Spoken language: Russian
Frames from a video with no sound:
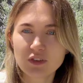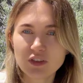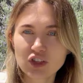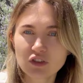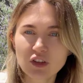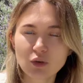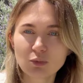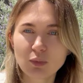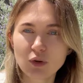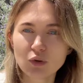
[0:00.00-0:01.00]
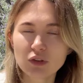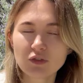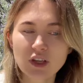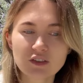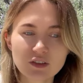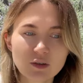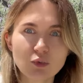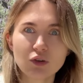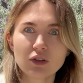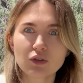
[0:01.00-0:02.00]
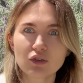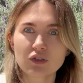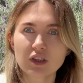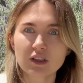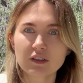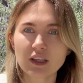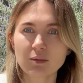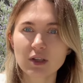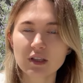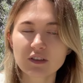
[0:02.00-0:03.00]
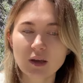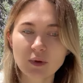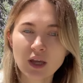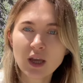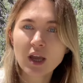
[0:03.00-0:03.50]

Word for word: физически, он плюет в нас, ребенок тоже стоит с такими глазами.